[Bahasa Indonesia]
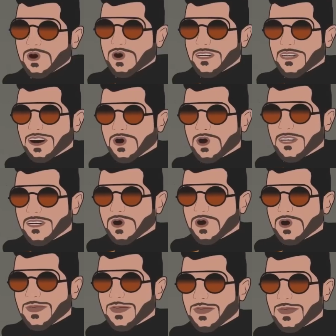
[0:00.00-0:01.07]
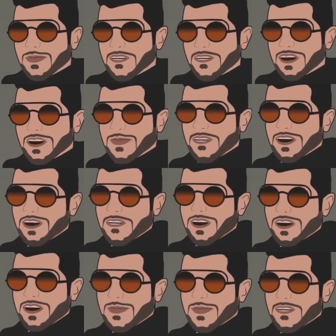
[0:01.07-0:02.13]
Oke kalau gitu, kita mencar
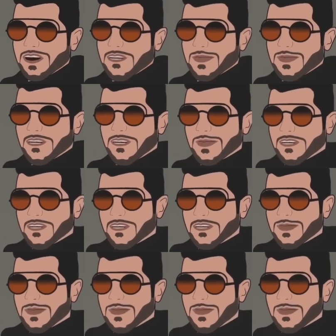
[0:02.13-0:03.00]
aja biar lebih cepat.